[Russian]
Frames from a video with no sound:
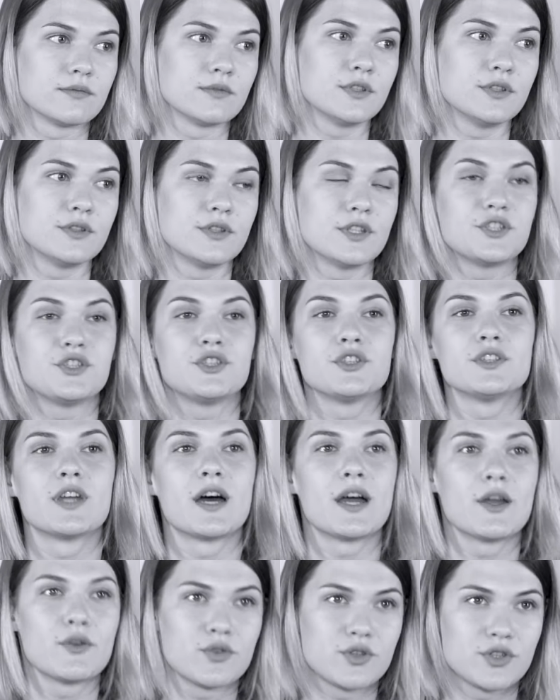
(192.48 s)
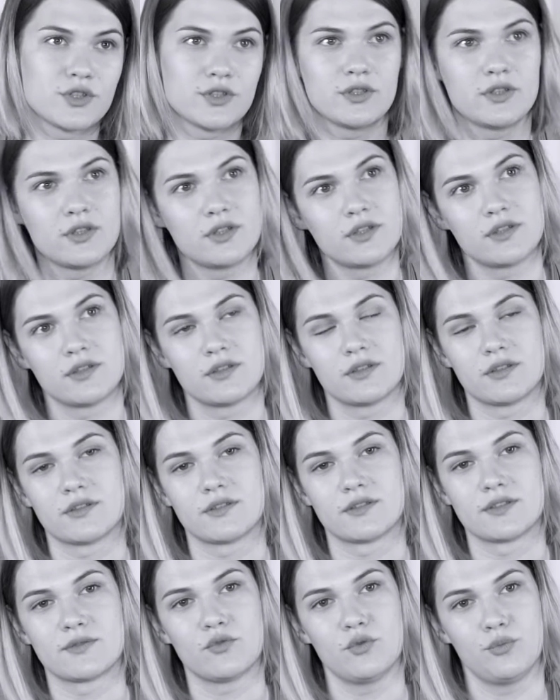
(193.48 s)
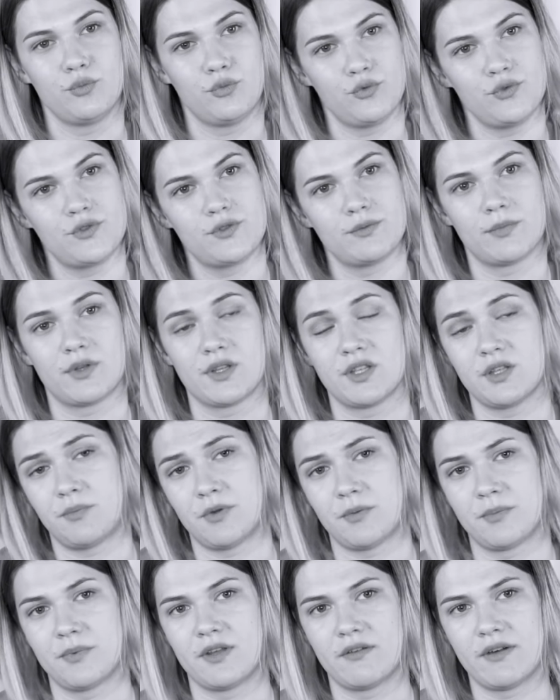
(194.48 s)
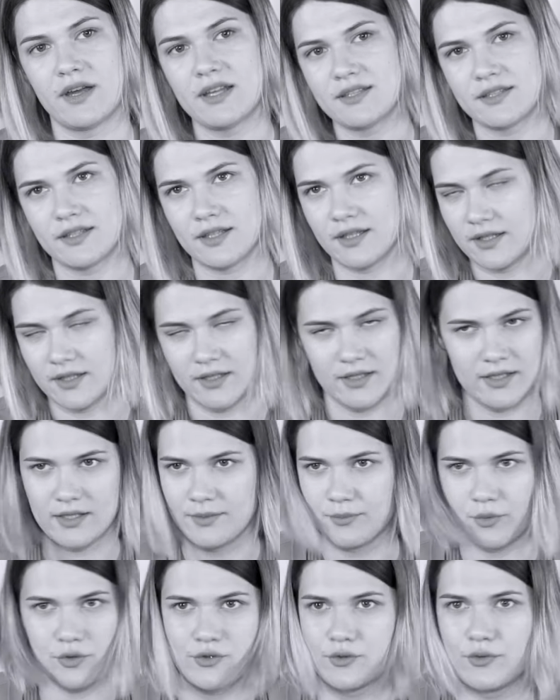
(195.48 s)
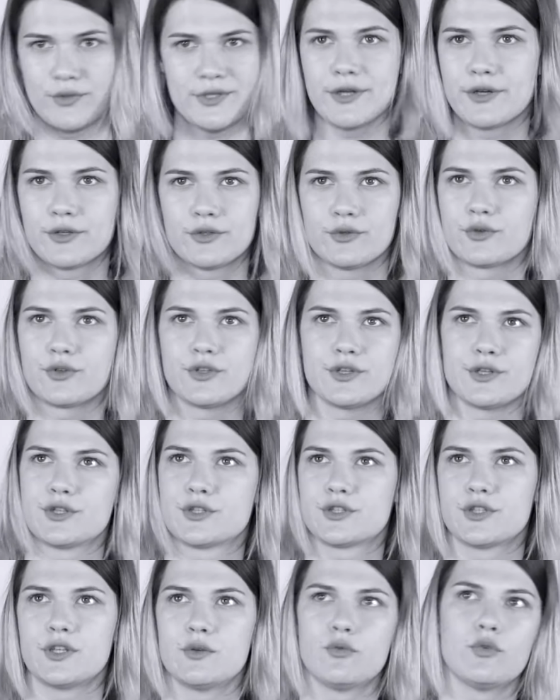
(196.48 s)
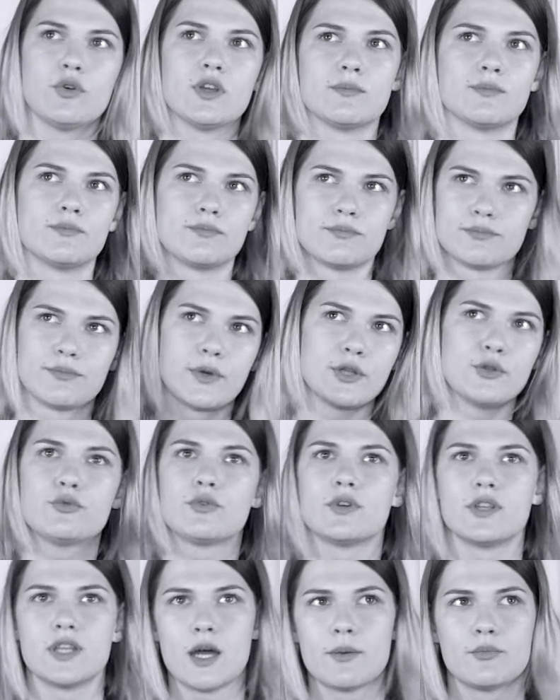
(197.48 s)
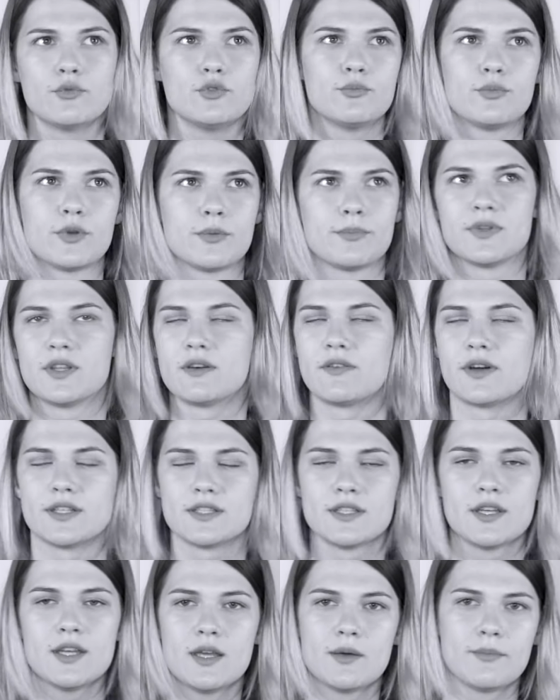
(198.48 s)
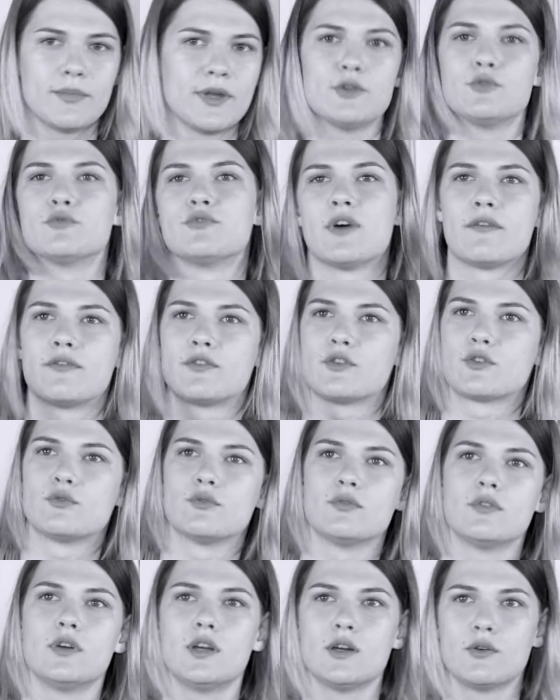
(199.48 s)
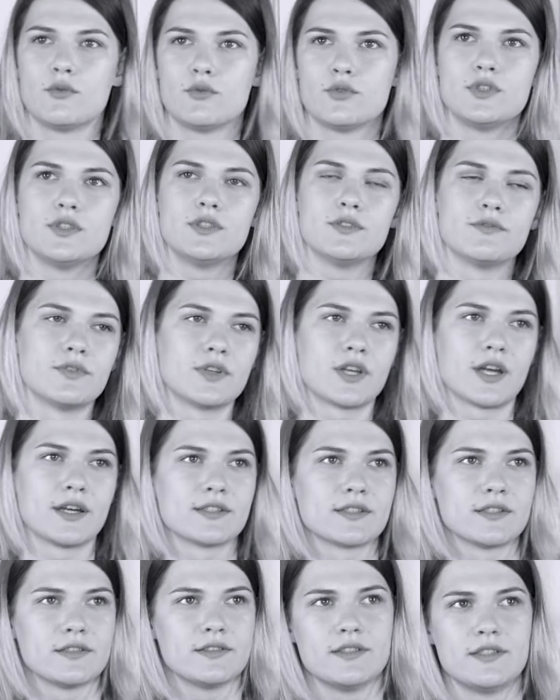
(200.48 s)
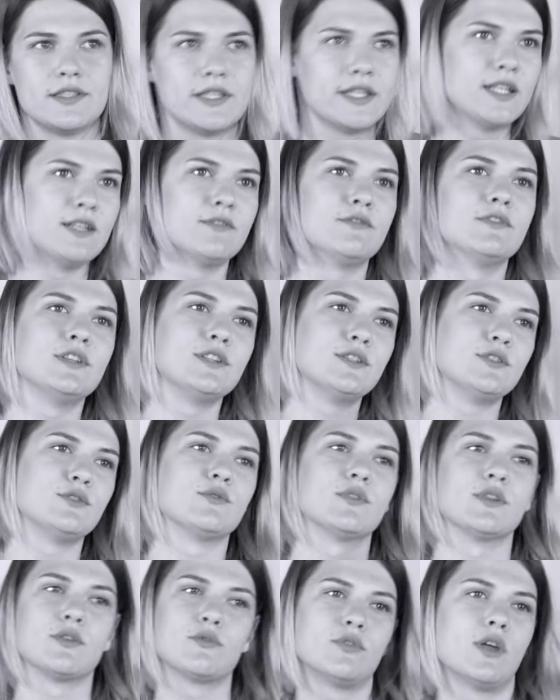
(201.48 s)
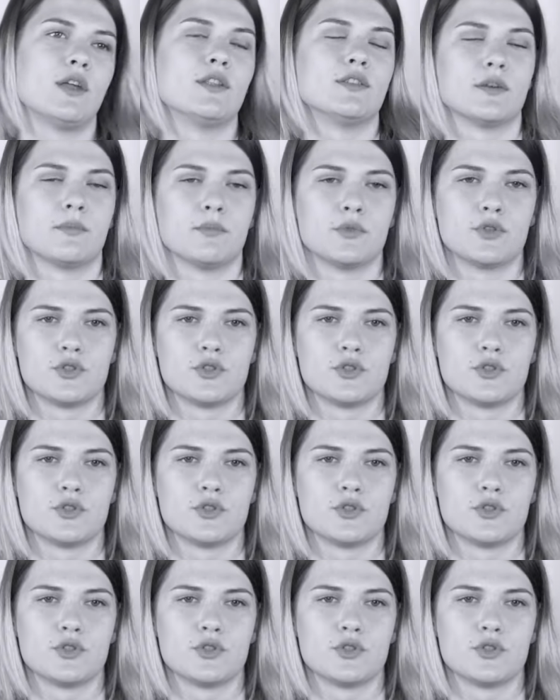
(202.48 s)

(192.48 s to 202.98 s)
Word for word: э, начинающих э, свой путь молодых преподавателей или просто людей, которые решили, ой, пойду-ка я буду преподавать, поеду в Африку учить африканских детей или в Индию или куда-нибудь там